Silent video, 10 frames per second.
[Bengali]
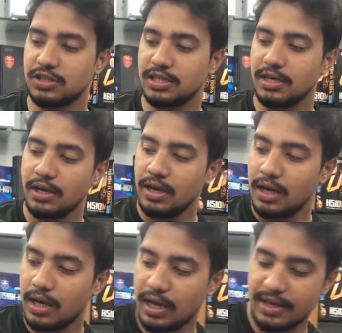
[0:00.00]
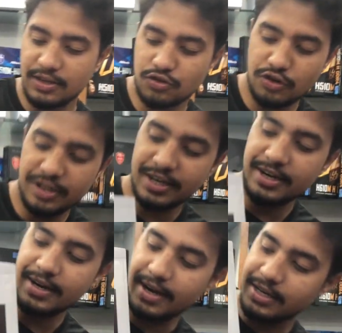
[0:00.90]
হচ্ছে
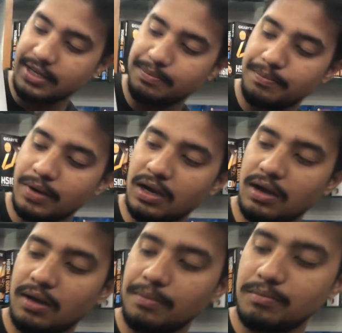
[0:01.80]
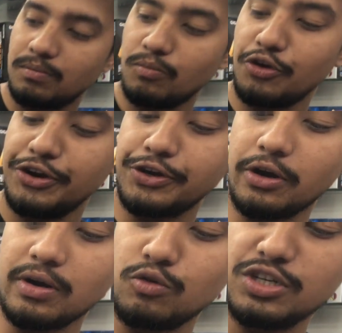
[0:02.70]
ইসোনিকের একটি
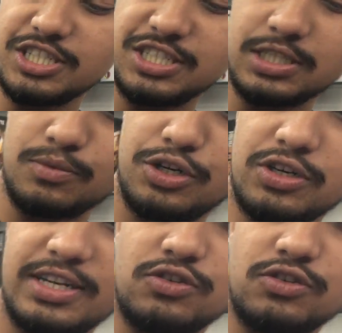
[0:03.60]
মনিটর উনিশ ইঞ্চি মনিটর